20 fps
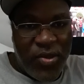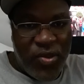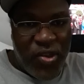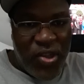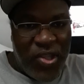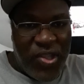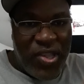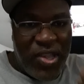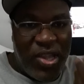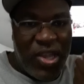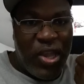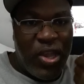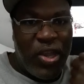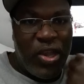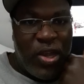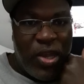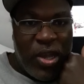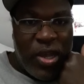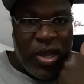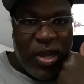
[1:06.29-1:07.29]
J'ai dit
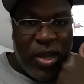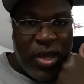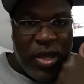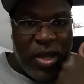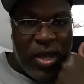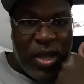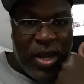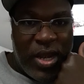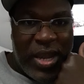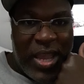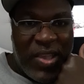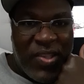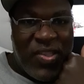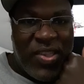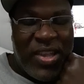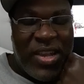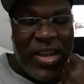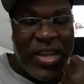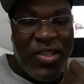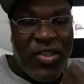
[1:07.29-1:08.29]
que les
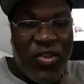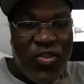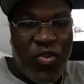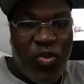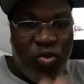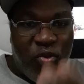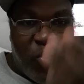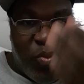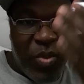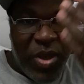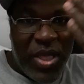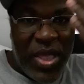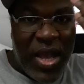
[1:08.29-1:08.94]
Ukrainiens sont tombés